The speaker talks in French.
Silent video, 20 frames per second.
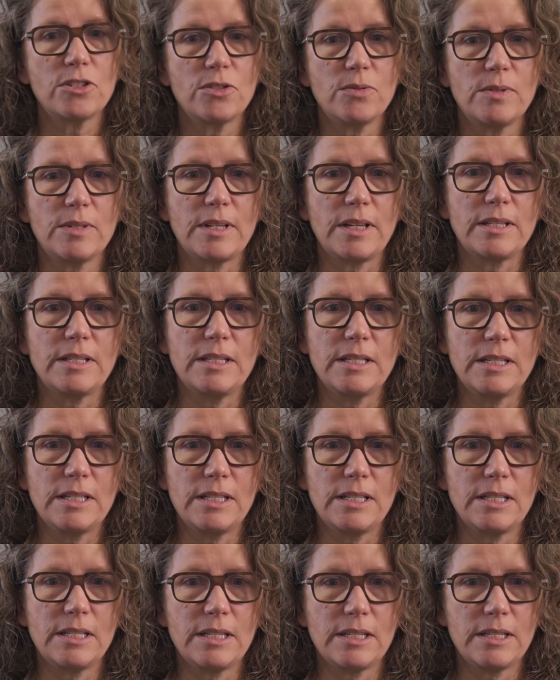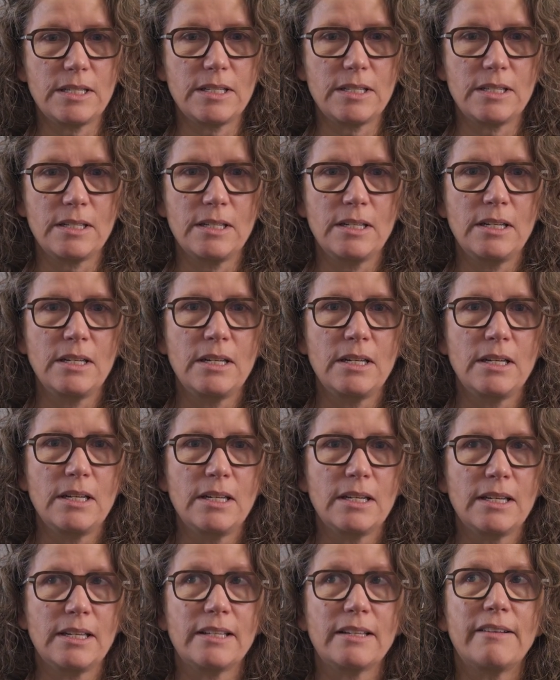suis artiste euh,
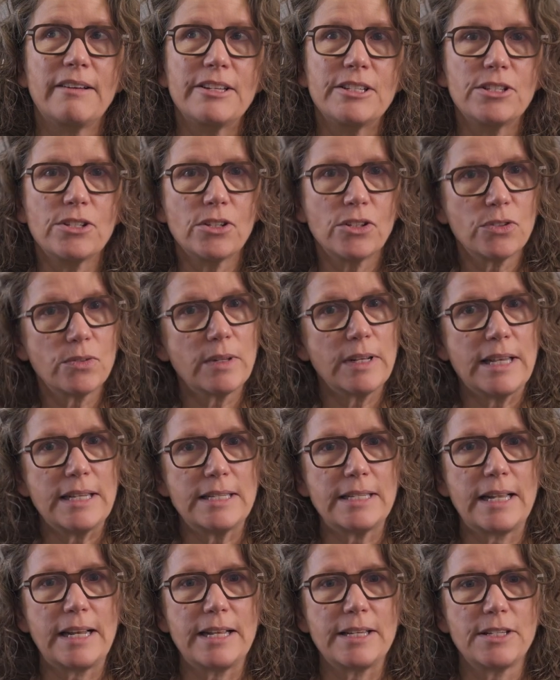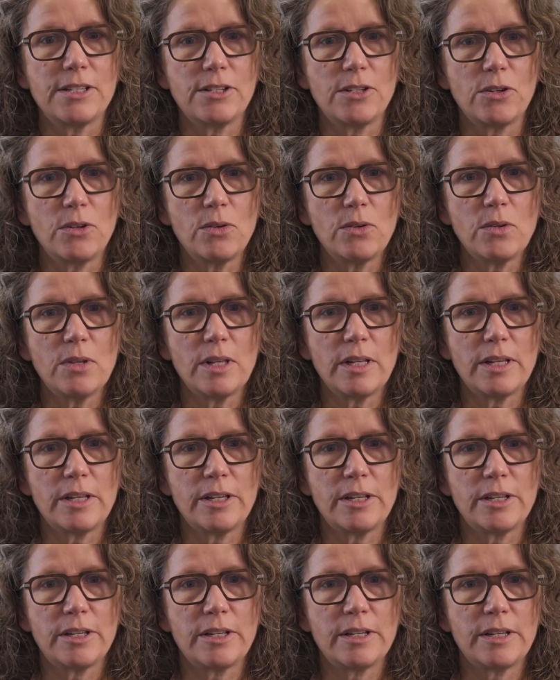qui travaille surtout en installation,
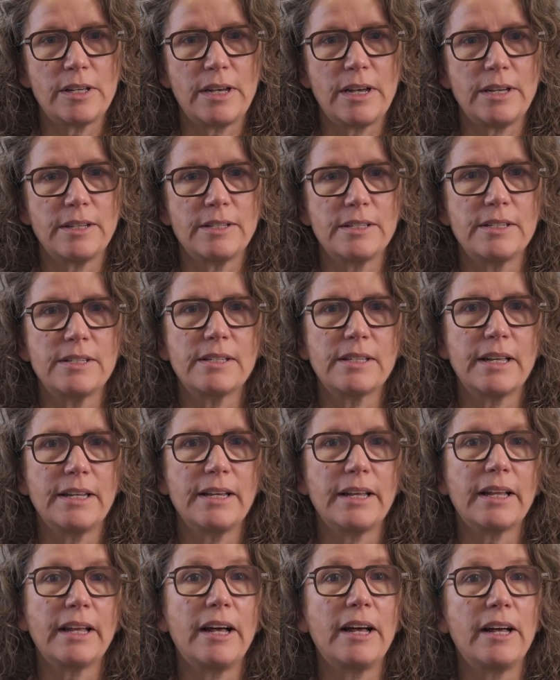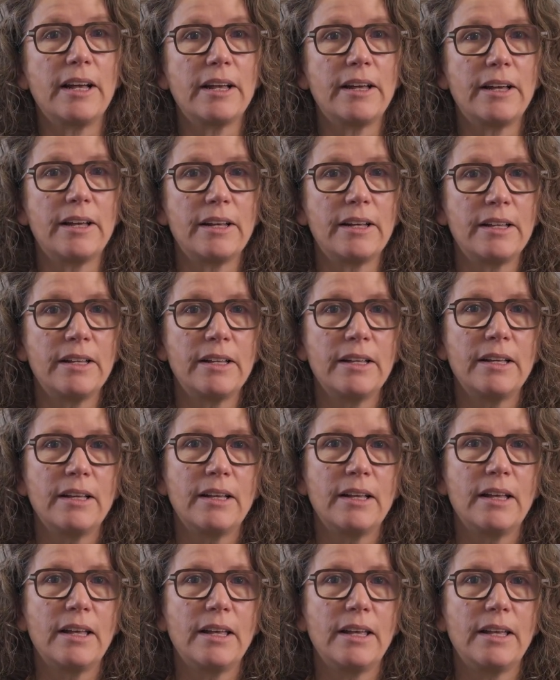euh, artiste Kanyakahaga
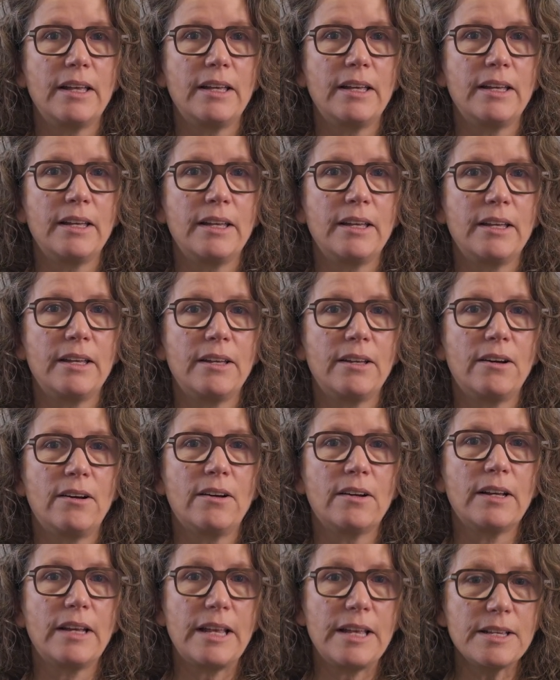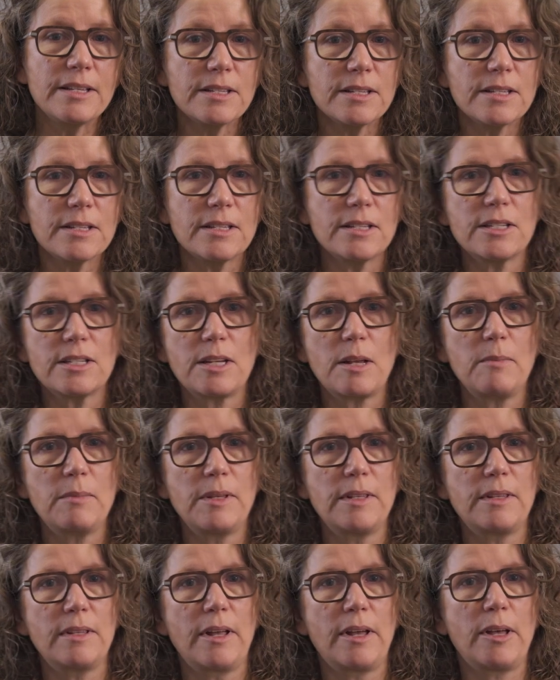et anglaise.
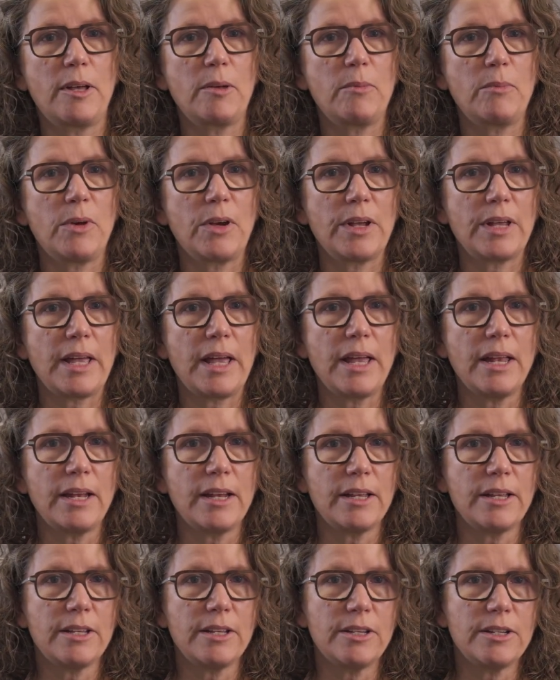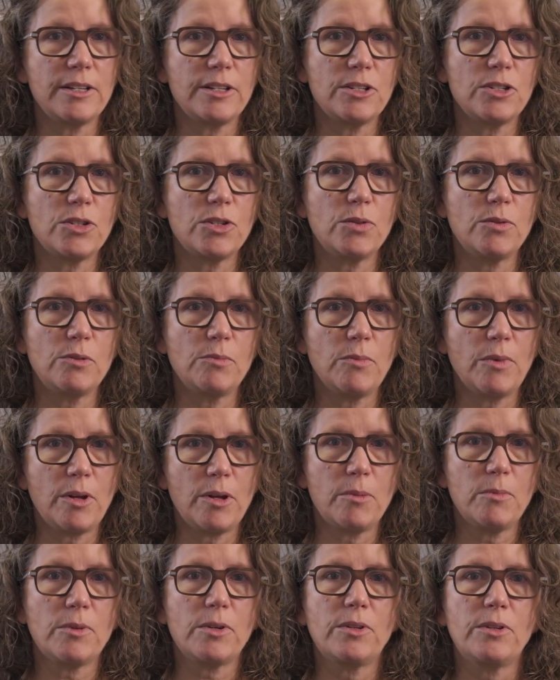J'habite à Montréal et je suis
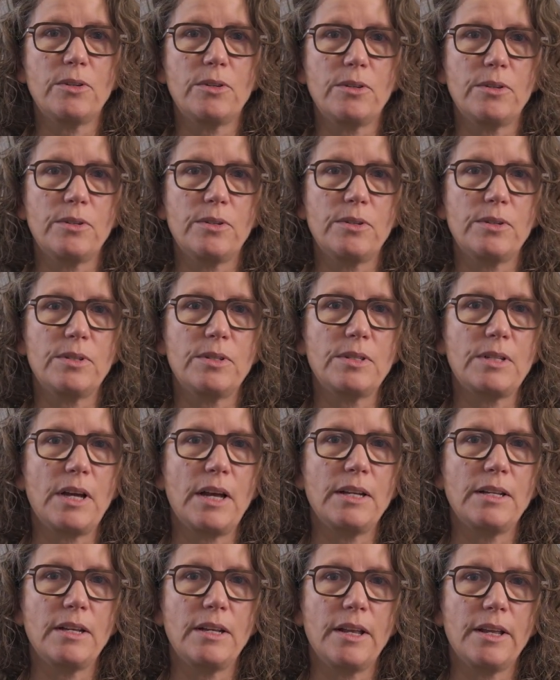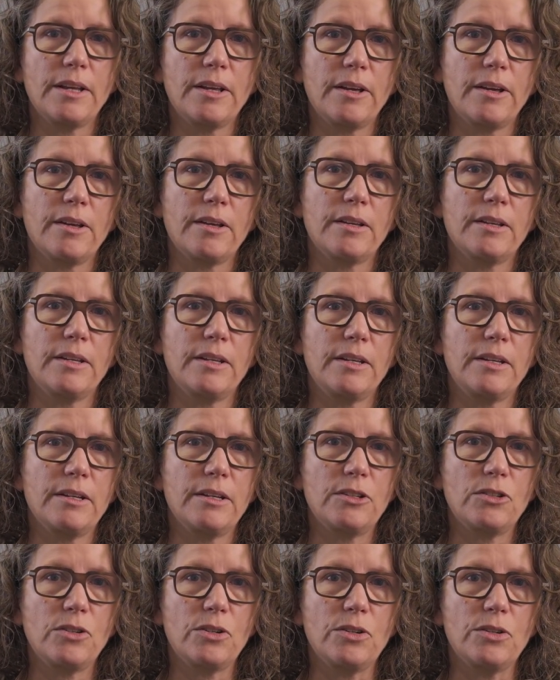membre de Tindanega, qui
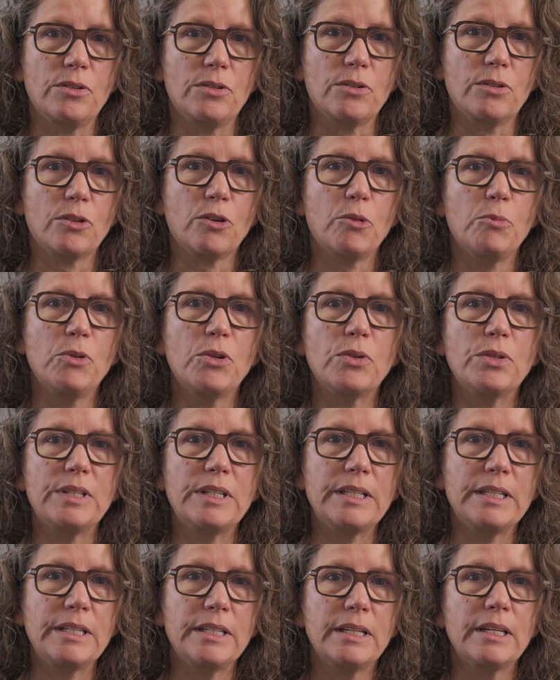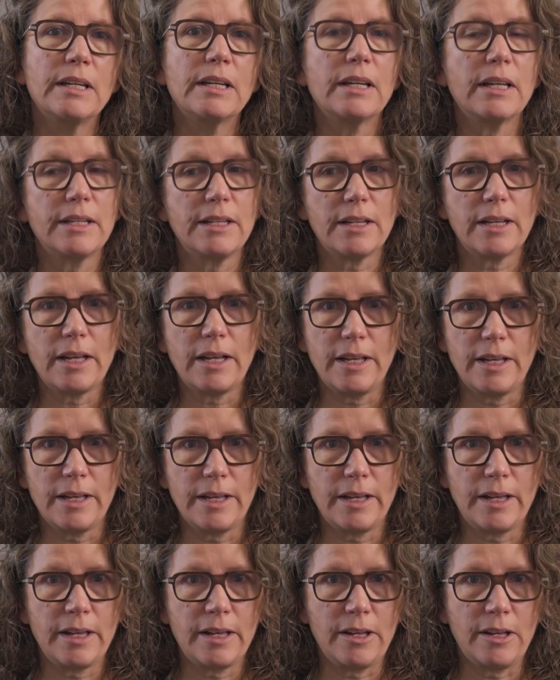est une communauté
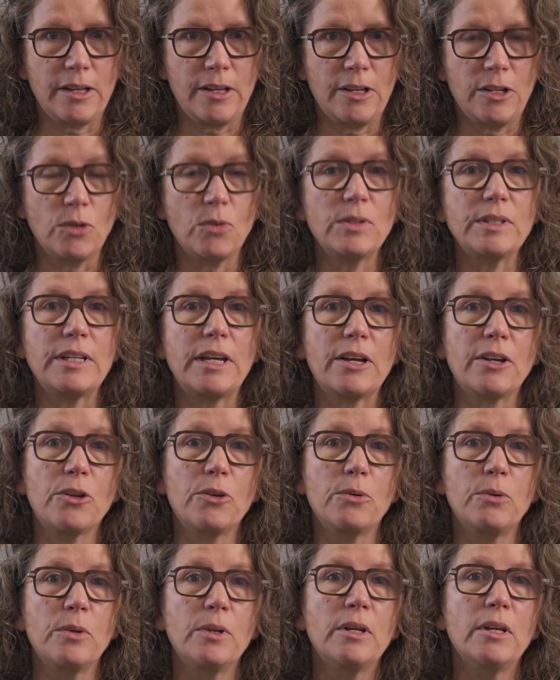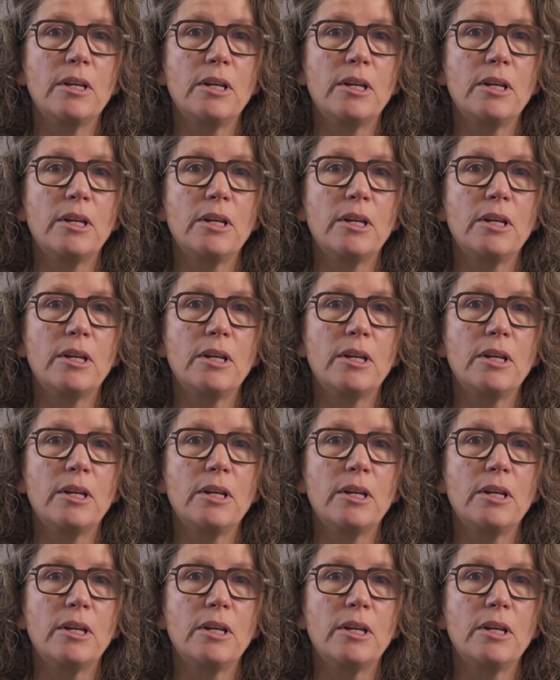Kanyakahaga en Ontario,